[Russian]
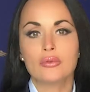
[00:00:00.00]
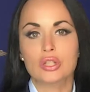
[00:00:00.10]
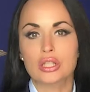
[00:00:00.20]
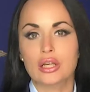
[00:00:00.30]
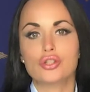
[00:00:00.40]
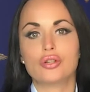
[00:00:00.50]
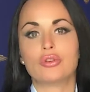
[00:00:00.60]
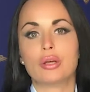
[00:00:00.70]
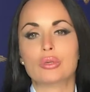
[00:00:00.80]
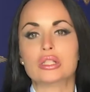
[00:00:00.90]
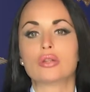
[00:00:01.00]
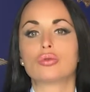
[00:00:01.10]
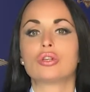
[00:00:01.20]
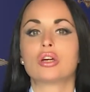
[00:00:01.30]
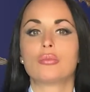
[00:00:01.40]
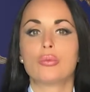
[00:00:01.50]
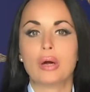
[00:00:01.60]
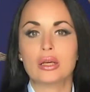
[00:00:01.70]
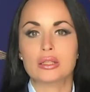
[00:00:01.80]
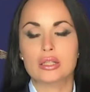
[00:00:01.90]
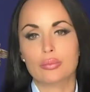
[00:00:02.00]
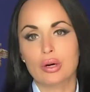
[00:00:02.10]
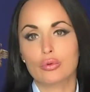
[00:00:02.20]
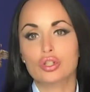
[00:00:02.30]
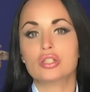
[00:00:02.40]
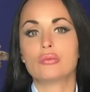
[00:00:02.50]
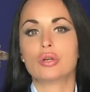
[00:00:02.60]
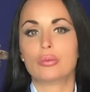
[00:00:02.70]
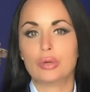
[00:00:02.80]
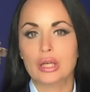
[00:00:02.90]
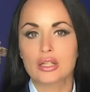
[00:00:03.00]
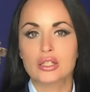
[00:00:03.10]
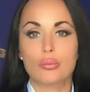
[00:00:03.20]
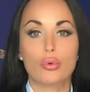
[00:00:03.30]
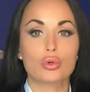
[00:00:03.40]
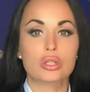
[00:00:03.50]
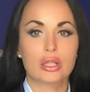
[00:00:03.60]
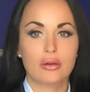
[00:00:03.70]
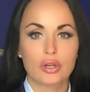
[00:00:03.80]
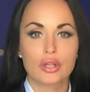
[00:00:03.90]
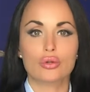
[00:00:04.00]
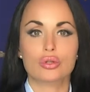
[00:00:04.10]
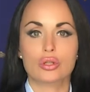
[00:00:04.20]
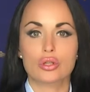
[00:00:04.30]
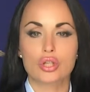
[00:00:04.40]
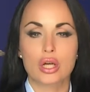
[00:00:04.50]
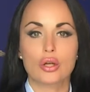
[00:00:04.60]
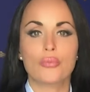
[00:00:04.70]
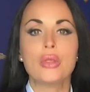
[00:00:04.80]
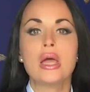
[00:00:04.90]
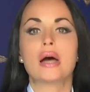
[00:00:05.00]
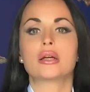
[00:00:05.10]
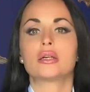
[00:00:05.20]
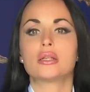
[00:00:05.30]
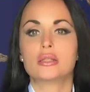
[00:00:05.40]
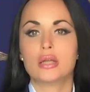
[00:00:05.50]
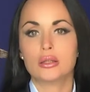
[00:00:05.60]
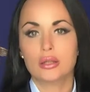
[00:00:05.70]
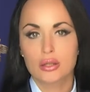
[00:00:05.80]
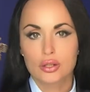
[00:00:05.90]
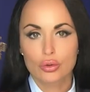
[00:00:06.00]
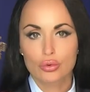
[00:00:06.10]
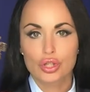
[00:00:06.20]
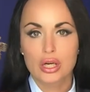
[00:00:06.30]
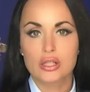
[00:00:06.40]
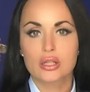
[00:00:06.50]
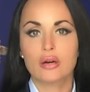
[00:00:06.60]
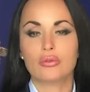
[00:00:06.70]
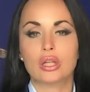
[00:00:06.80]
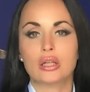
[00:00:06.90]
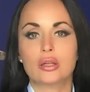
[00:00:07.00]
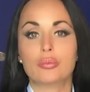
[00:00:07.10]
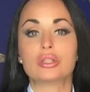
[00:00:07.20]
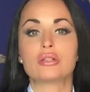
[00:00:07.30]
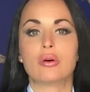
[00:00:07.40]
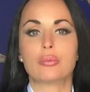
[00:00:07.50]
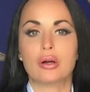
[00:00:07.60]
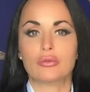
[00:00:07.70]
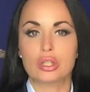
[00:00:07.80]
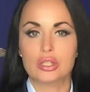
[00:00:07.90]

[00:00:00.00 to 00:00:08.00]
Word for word: В настоящее время сотрудниками полиции проводятся мероприятия по установлению и задержанию организатора и соучастников данной противоправной